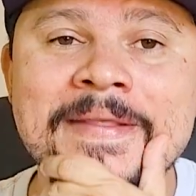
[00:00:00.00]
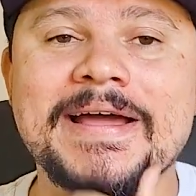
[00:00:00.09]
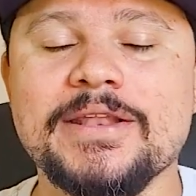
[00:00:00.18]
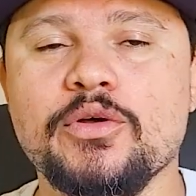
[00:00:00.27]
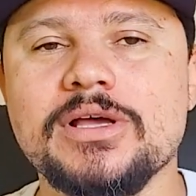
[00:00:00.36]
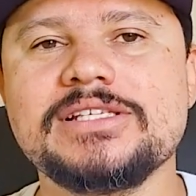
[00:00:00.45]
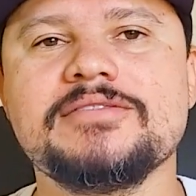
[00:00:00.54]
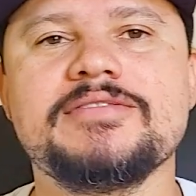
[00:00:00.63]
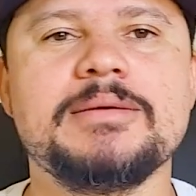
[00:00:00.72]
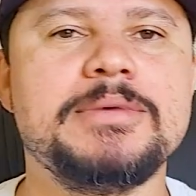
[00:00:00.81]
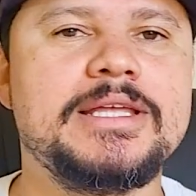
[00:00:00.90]
a nossa
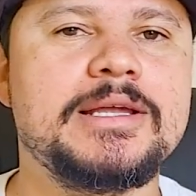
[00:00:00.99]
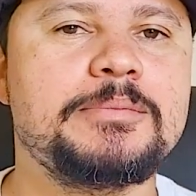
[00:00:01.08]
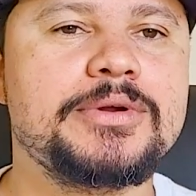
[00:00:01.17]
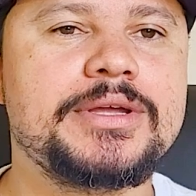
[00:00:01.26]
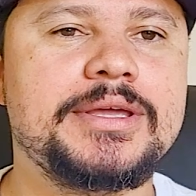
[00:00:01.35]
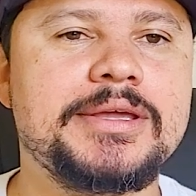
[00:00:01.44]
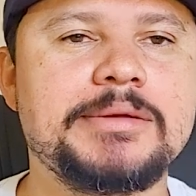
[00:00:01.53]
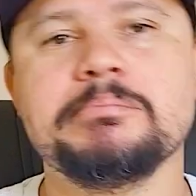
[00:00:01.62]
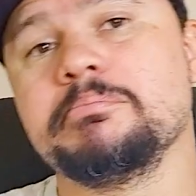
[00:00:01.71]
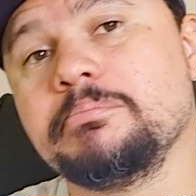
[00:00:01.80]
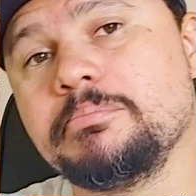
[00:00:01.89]
família,
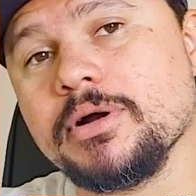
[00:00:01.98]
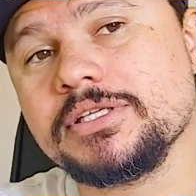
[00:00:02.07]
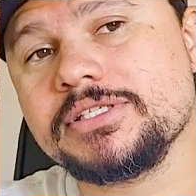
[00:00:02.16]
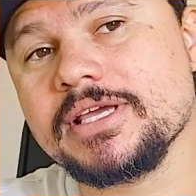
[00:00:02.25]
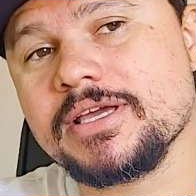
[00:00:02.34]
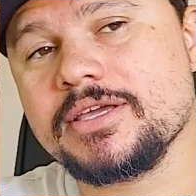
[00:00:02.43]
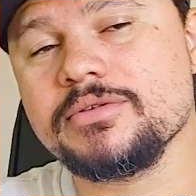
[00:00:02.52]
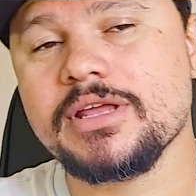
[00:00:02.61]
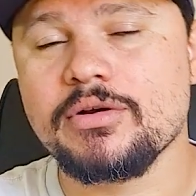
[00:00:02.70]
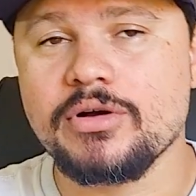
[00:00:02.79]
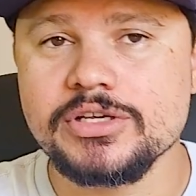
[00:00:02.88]
porque pode ser que o
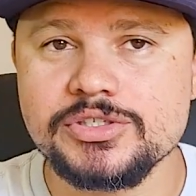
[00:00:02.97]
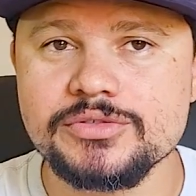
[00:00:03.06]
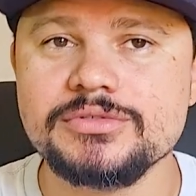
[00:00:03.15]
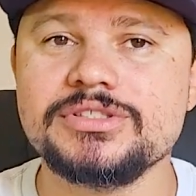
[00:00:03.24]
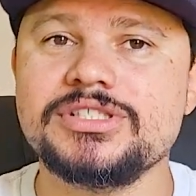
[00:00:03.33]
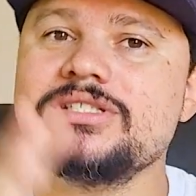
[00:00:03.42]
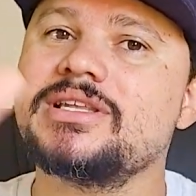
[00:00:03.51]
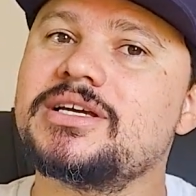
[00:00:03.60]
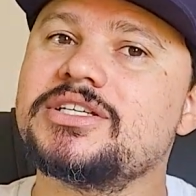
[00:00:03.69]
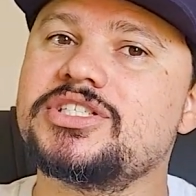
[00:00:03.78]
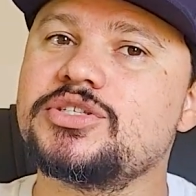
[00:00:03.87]
negócio
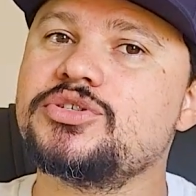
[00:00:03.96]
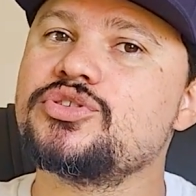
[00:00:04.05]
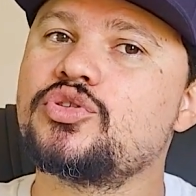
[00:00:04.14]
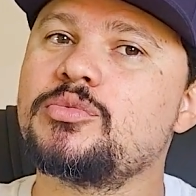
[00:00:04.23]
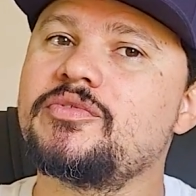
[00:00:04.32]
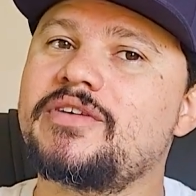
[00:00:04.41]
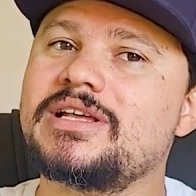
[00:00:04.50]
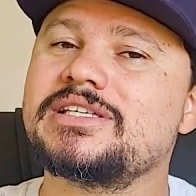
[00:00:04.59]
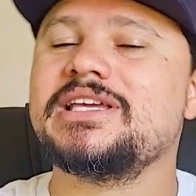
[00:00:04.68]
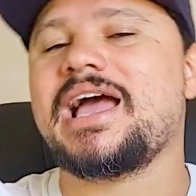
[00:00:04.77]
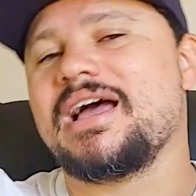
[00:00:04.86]
deslanche. E o YouTube fala
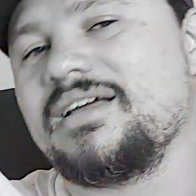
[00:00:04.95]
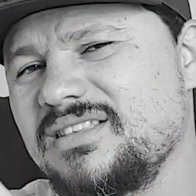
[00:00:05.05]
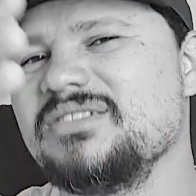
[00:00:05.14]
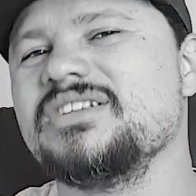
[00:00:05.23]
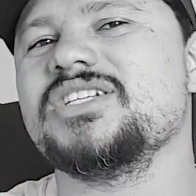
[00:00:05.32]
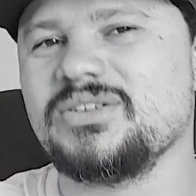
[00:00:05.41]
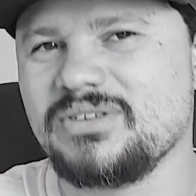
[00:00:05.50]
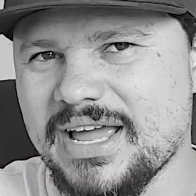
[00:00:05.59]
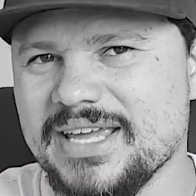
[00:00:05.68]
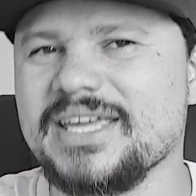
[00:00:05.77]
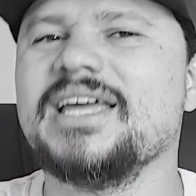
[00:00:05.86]
assim: ah. Estão deixando
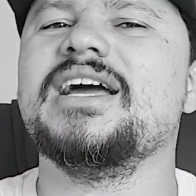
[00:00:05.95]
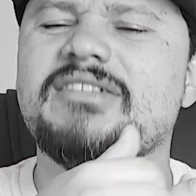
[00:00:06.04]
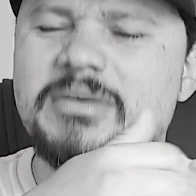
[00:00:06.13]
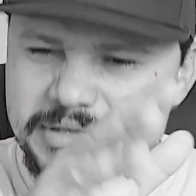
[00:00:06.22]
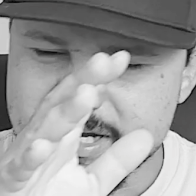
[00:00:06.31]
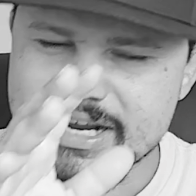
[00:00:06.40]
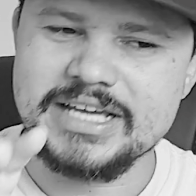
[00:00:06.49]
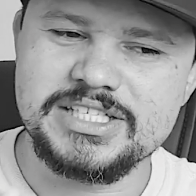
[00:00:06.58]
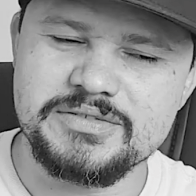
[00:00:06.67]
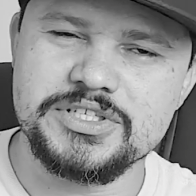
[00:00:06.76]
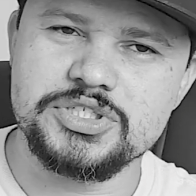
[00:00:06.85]
like? Vamos entregar
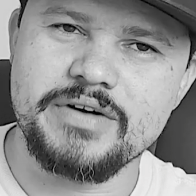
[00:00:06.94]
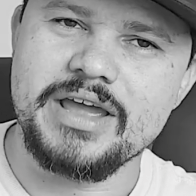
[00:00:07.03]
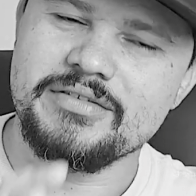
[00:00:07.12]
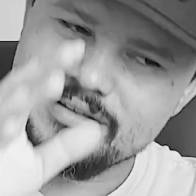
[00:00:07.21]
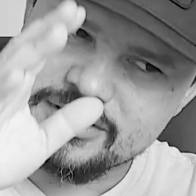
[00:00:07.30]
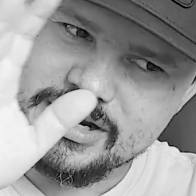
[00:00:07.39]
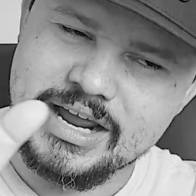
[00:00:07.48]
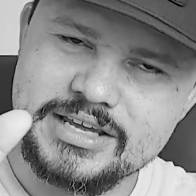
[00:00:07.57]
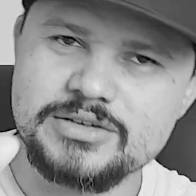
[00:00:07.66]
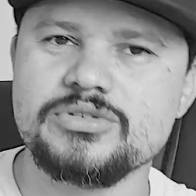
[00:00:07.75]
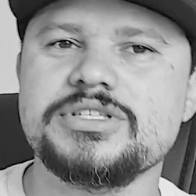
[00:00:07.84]
esse vídeo, vai. Vamos entregar
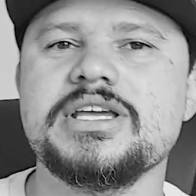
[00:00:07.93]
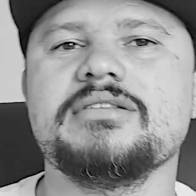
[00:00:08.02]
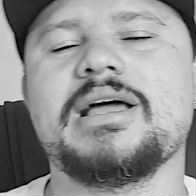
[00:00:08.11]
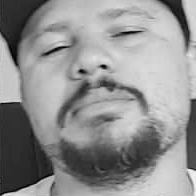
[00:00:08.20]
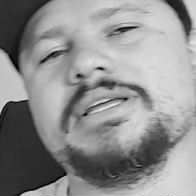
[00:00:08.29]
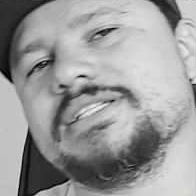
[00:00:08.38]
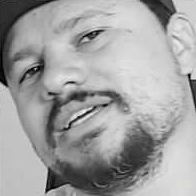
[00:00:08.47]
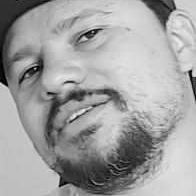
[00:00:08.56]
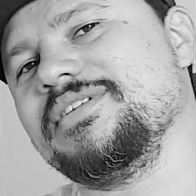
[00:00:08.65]
que o Luciano tá merecendo.